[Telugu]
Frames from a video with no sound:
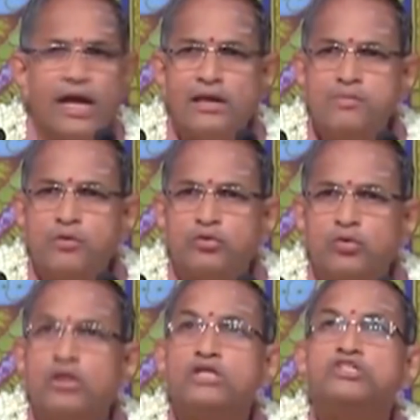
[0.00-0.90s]

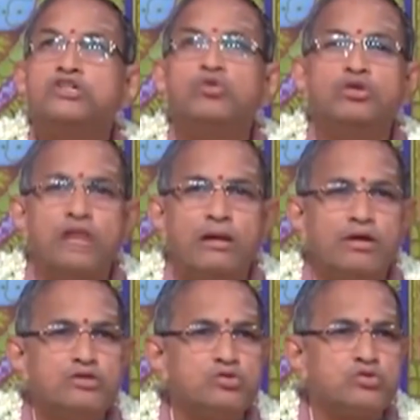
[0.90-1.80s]
కాలిపోతుంటే జీవుడు
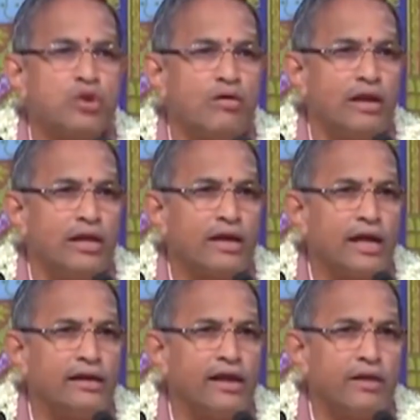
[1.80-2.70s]
నిలబడి చూసుకోవాలి
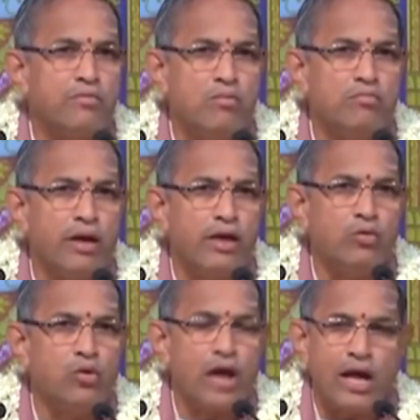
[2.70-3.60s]
కల్లరి
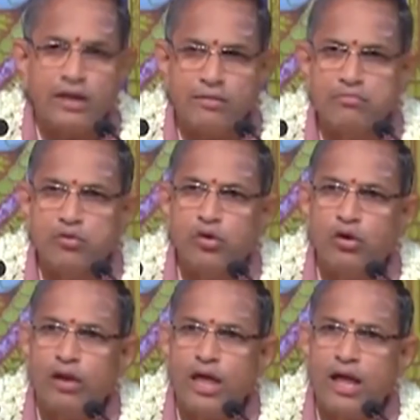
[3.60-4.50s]
బొమ్మయవు
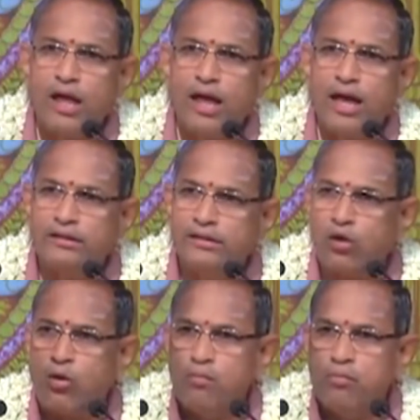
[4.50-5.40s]
కాయమ్మునొల్లా అద్దె
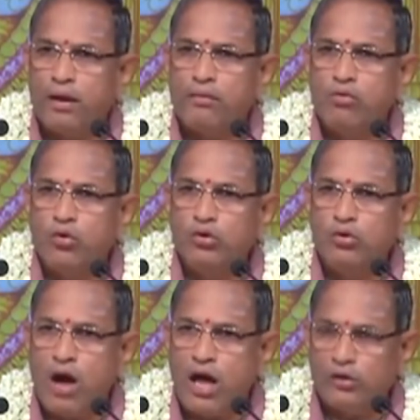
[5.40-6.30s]
కొంపలబోలు
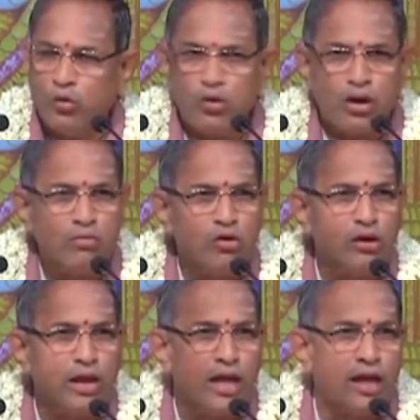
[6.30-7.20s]
ఆ
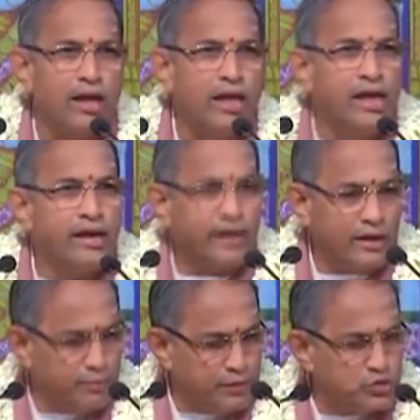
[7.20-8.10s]
లోకమొల్లా
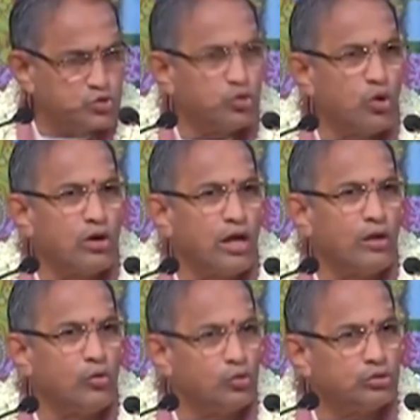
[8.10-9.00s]
కనిపించు
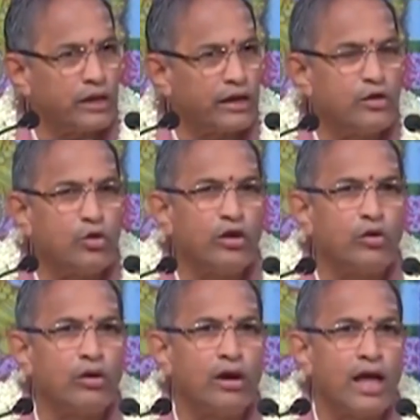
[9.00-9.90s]
దొంగలవు
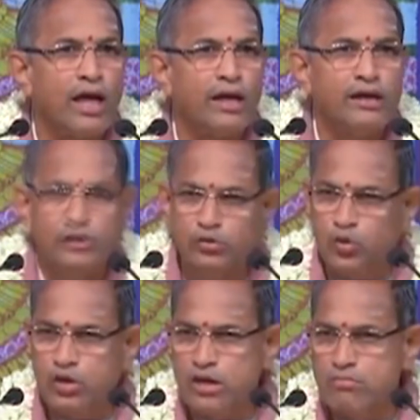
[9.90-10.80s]
తనయులనొల్లా
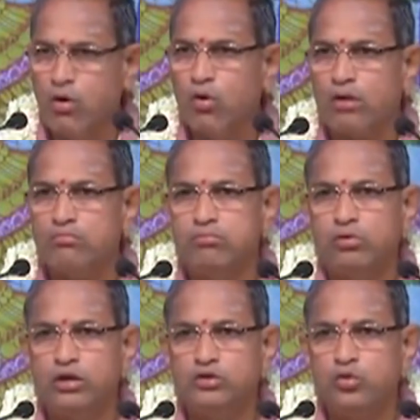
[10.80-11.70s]
ఇందుకీ
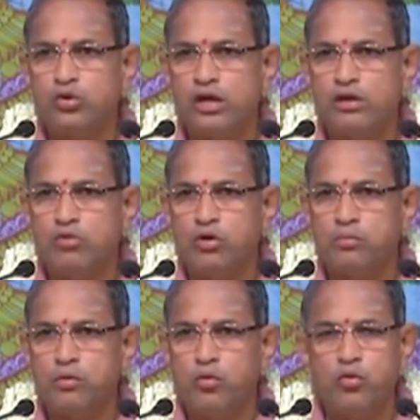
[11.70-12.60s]
భోగంబులిందుకీ
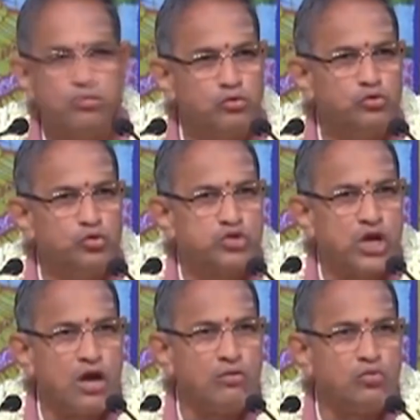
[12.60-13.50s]
మురుపు ముందు
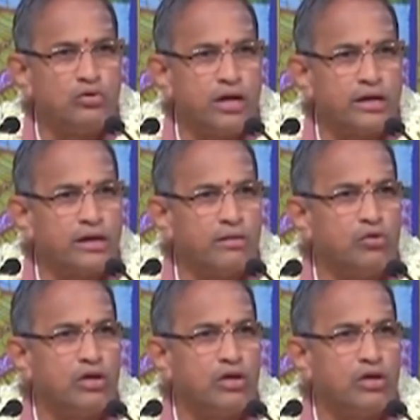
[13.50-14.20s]
చా ఉండంగ